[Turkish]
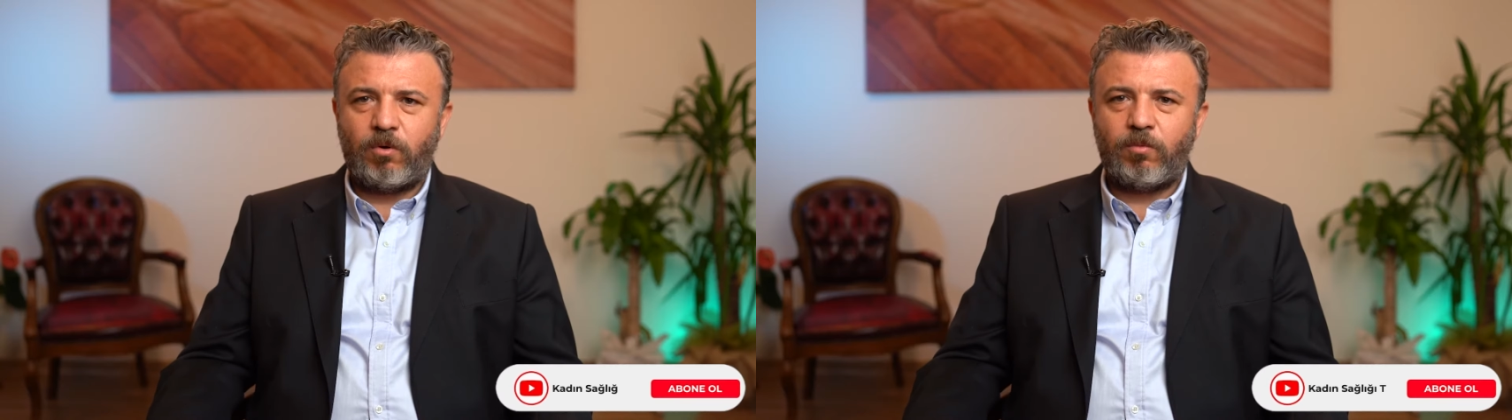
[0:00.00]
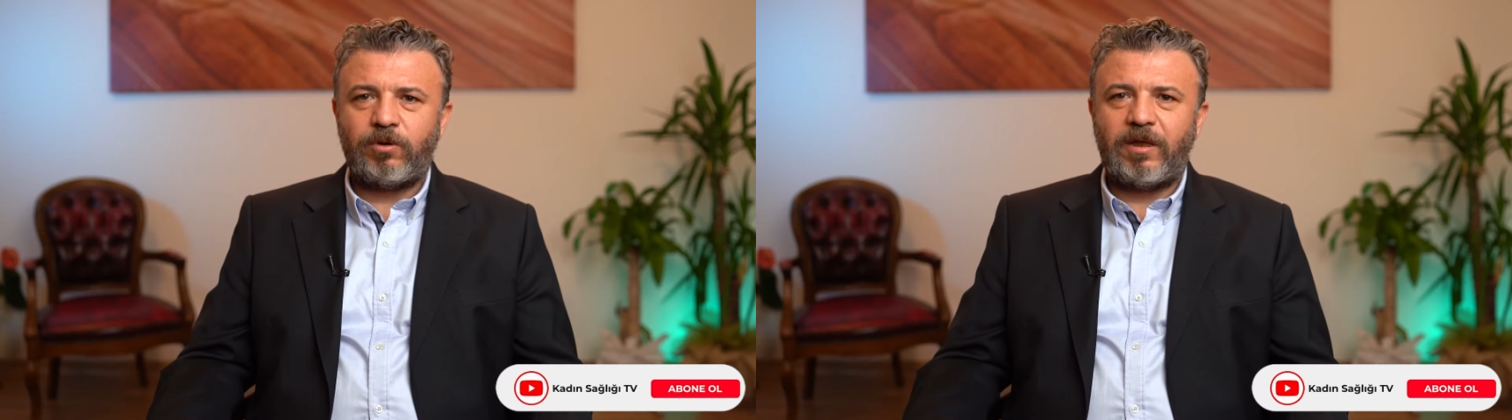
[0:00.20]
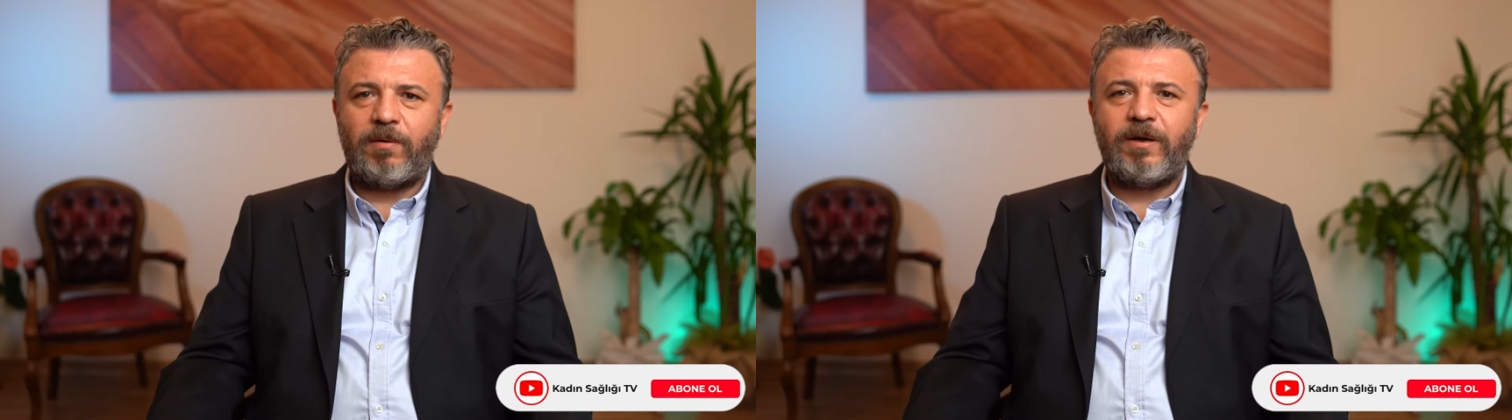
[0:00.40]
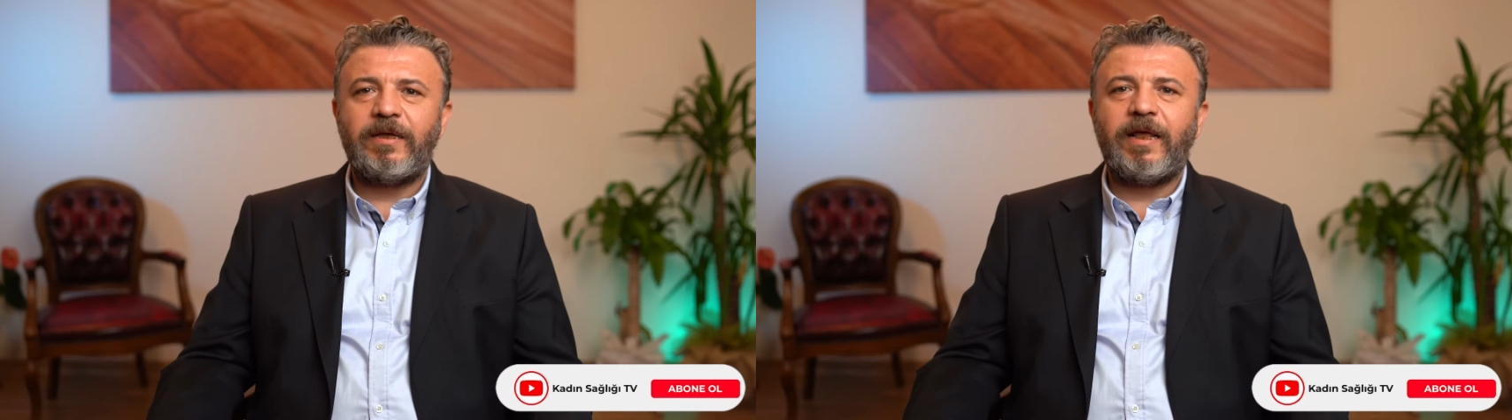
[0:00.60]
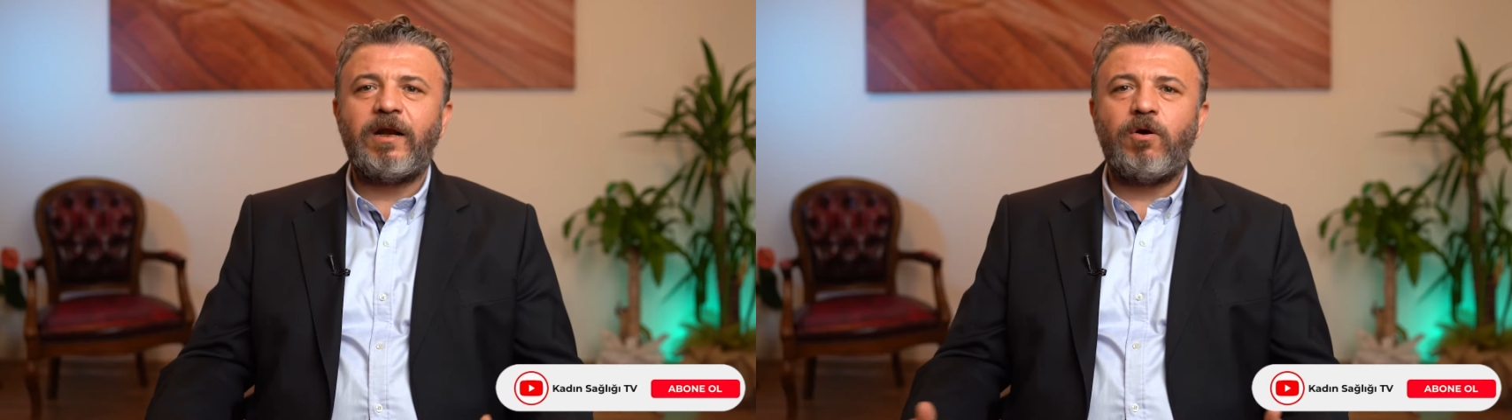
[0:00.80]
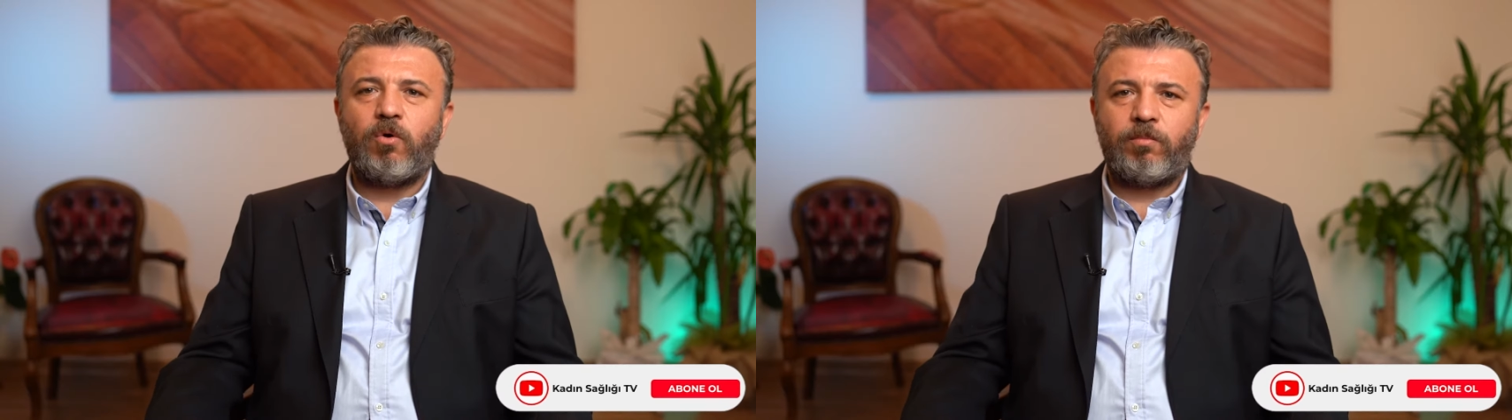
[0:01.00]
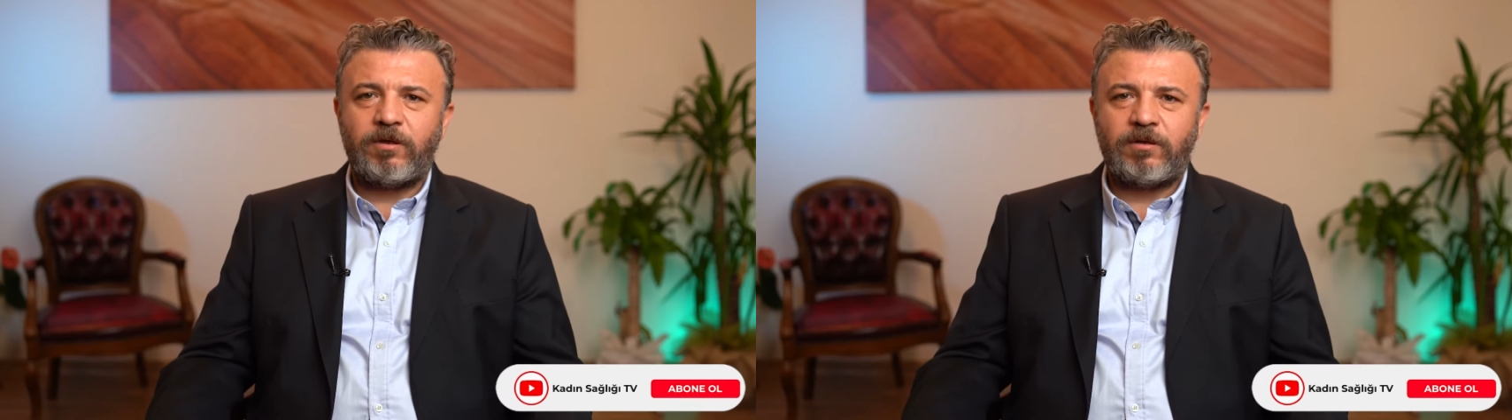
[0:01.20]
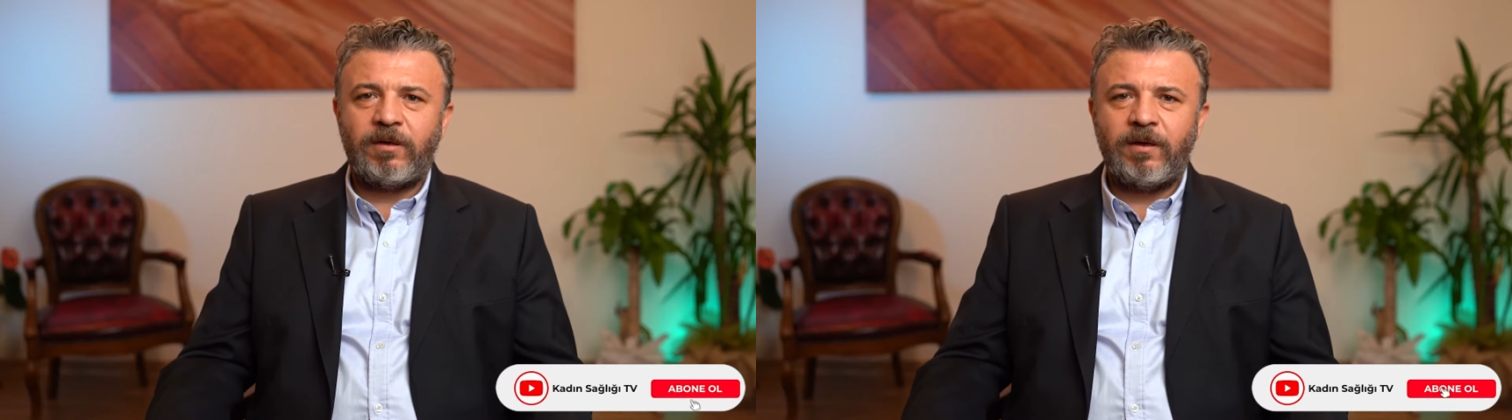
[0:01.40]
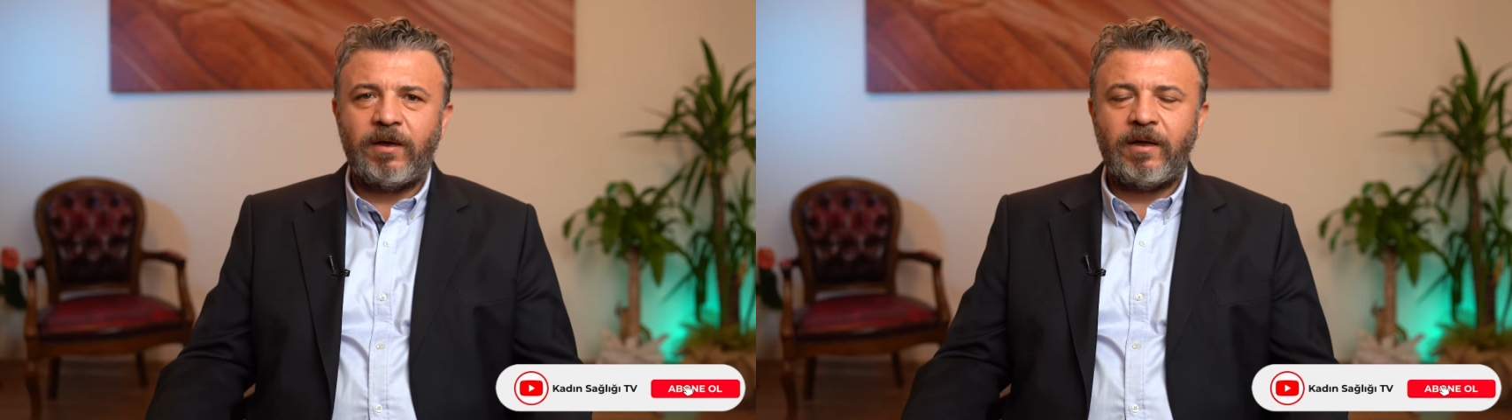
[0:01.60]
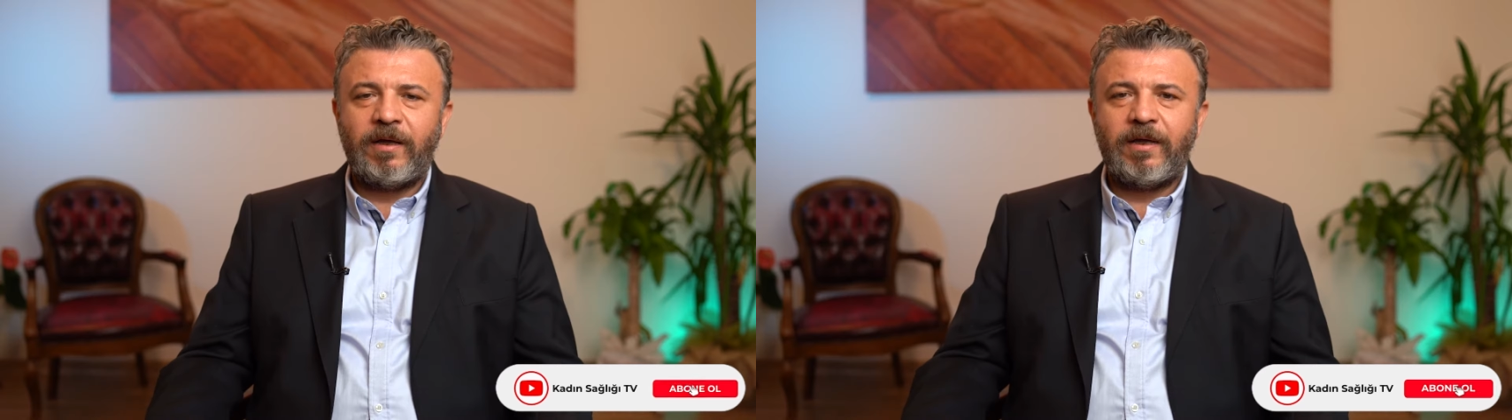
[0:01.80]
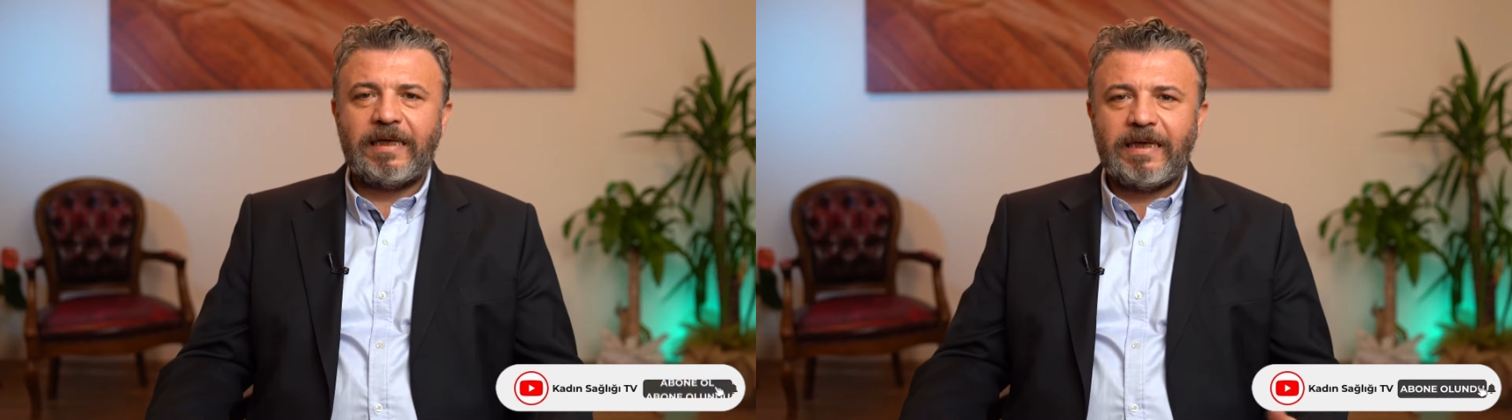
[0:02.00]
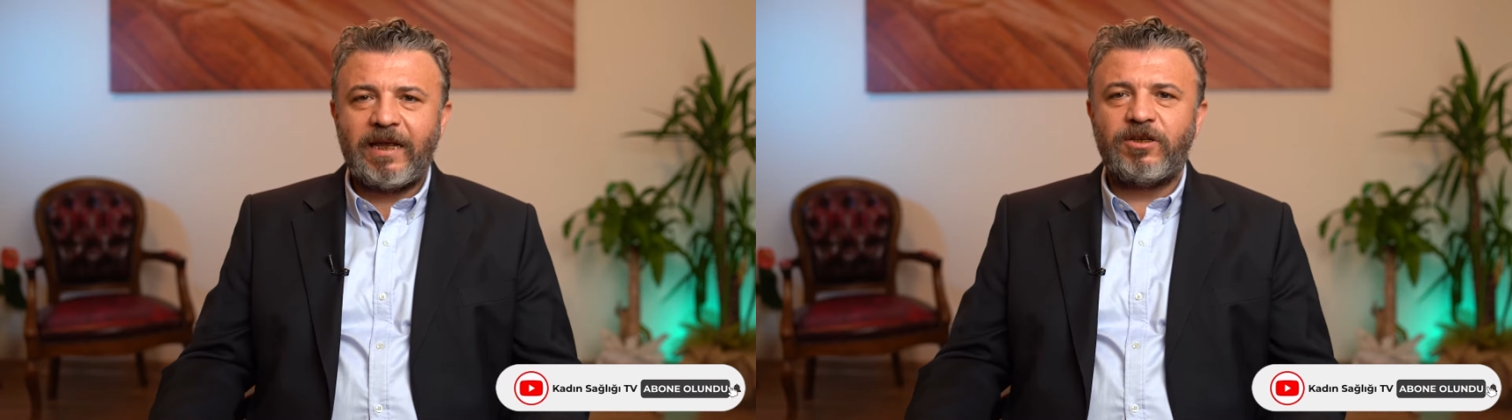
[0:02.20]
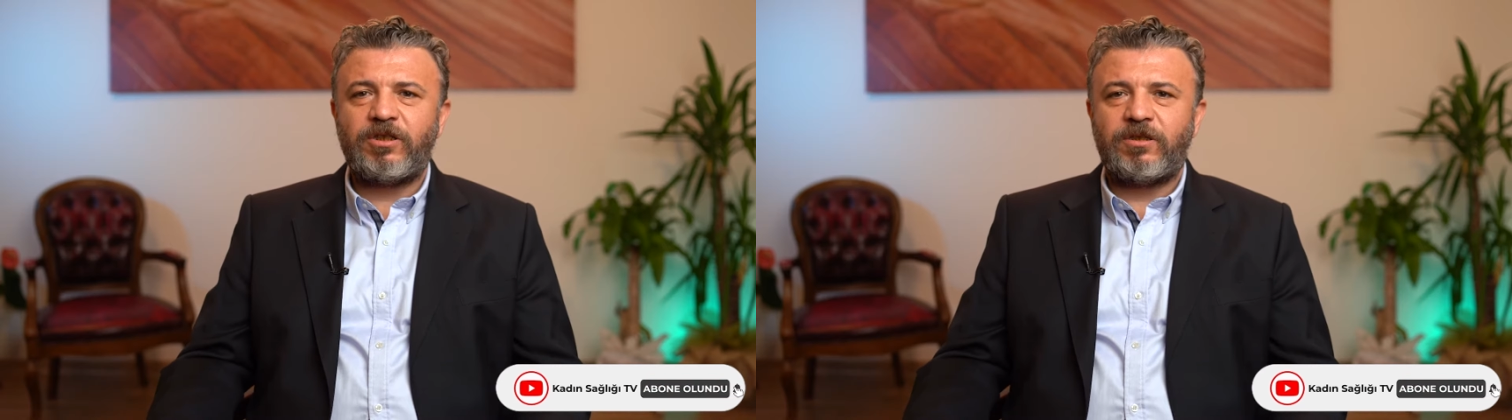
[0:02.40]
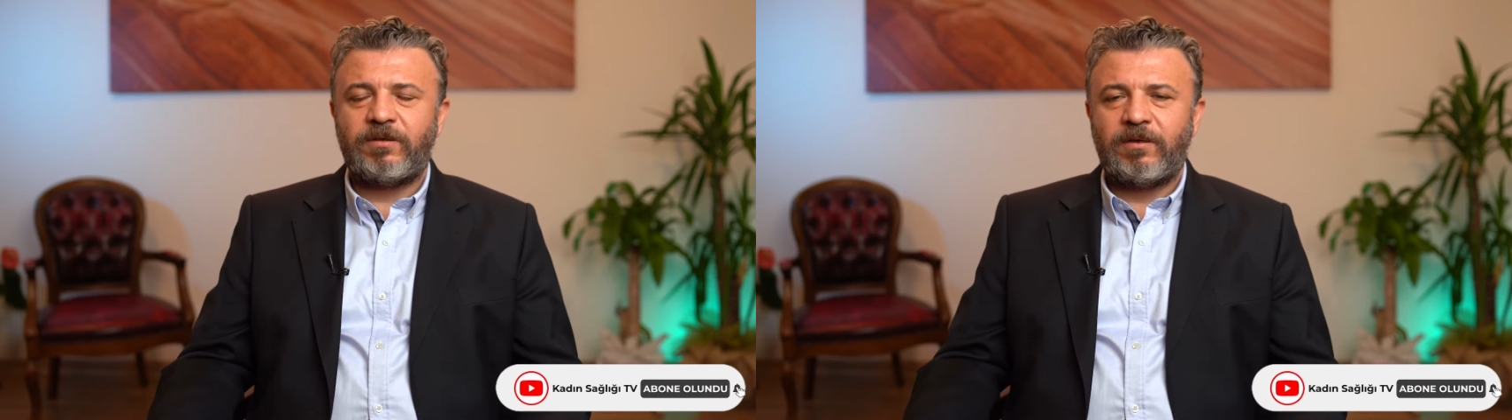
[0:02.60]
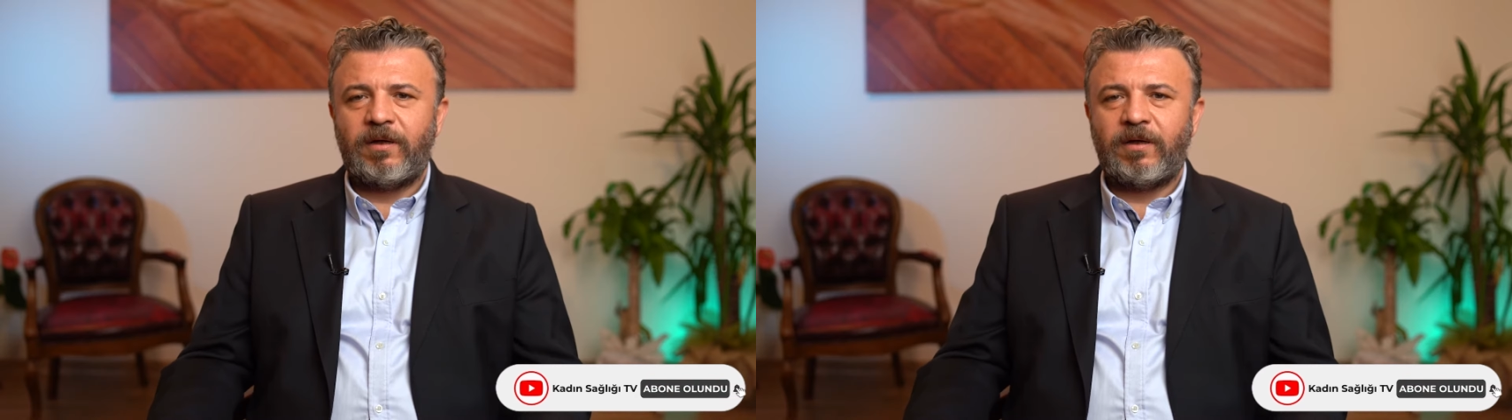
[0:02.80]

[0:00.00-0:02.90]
hormon tedavilerinin yerine konması genç